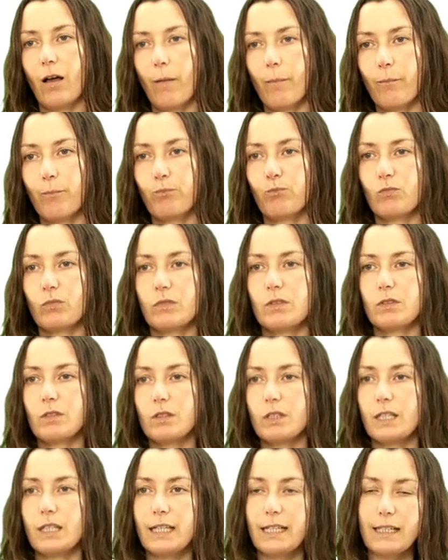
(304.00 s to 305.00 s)
ähm,
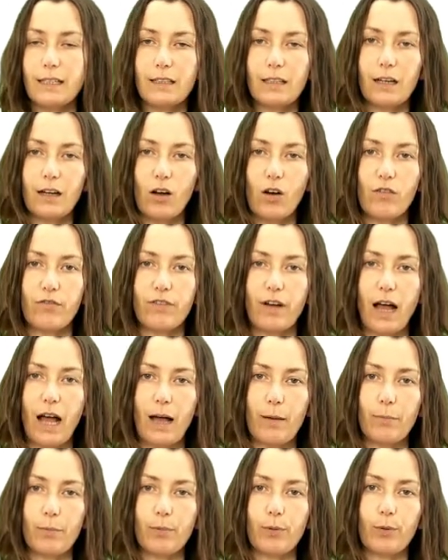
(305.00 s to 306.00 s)
zielt darauf
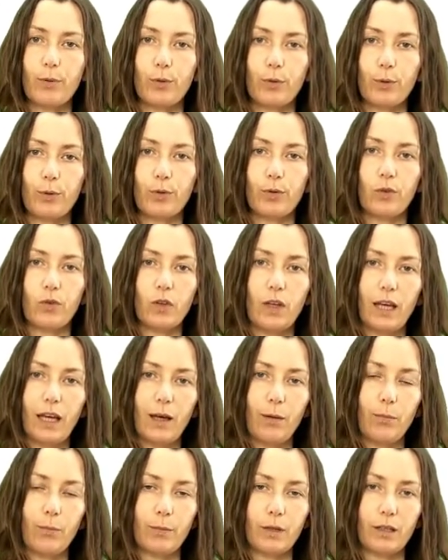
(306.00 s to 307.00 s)
ab, uns
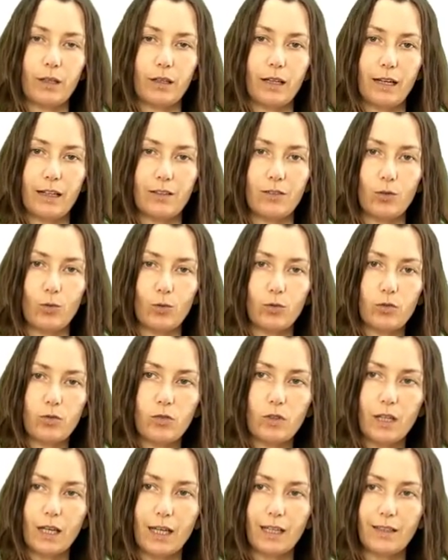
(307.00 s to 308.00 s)
eben
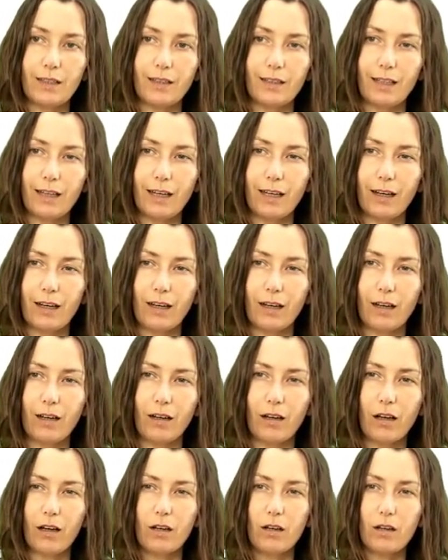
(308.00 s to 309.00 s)

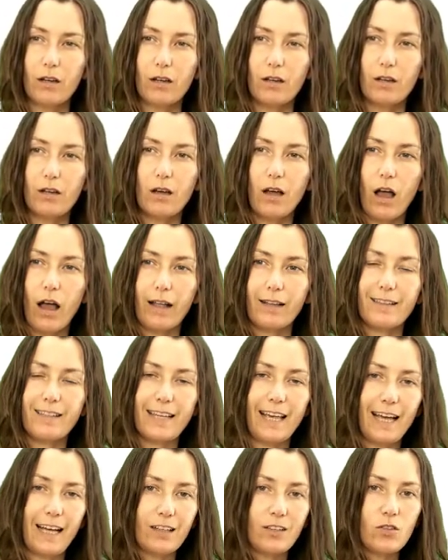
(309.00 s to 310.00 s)
Interaktionstechniken
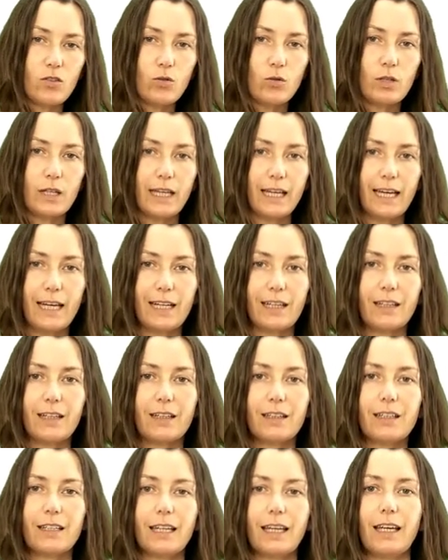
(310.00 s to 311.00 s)
ans Herz zu
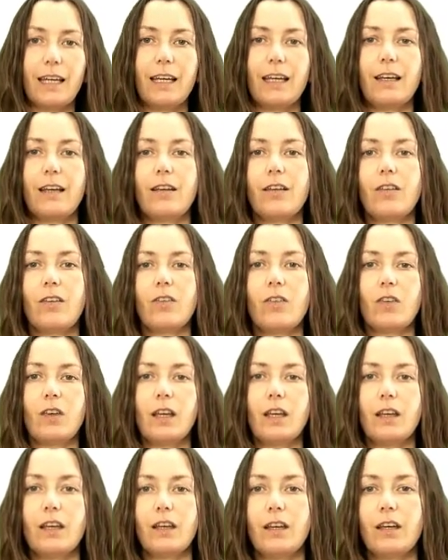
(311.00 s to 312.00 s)
legen, die
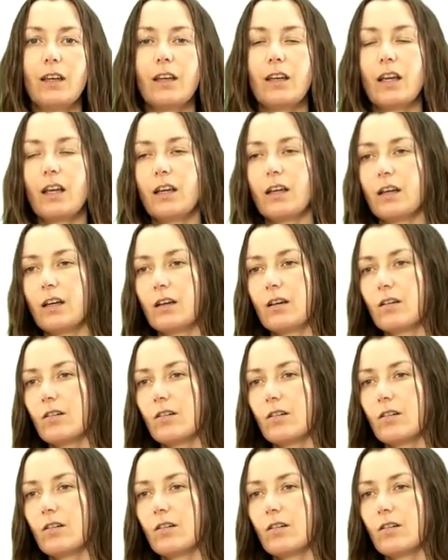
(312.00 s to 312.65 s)
sich